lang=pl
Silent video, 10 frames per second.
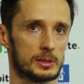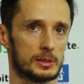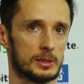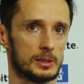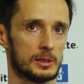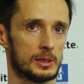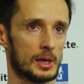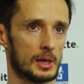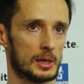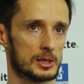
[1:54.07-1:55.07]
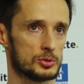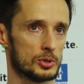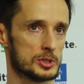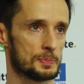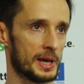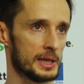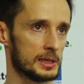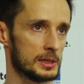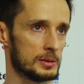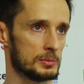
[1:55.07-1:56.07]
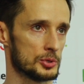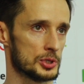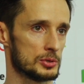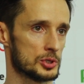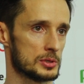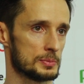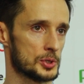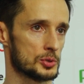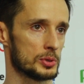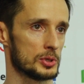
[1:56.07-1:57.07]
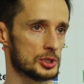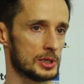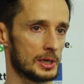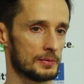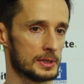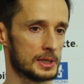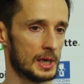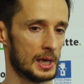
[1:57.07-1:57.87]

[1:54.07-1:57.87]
i snując plany, może już przyszłoroczne nawet,